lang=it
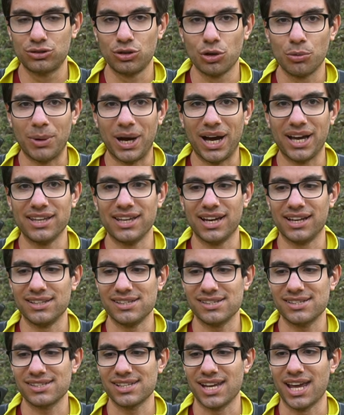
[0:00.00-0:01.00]
tomaia in
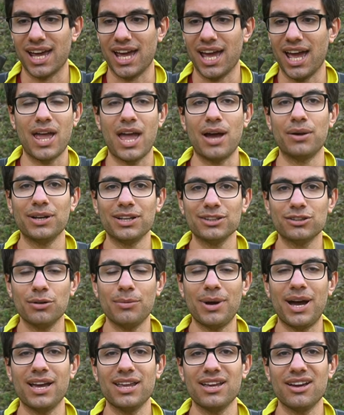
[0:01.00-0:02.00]
sé, è una
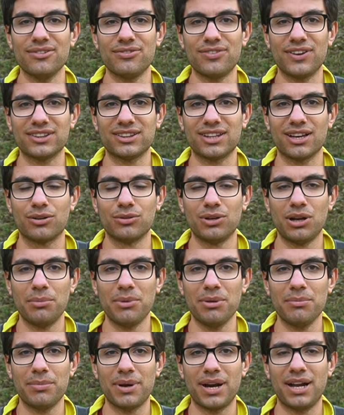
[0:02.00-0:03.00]
tomaia fatta con una
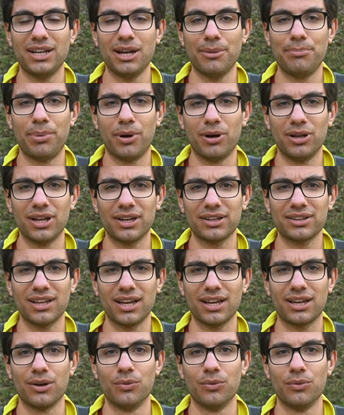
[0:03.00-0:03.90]
membrana Polartec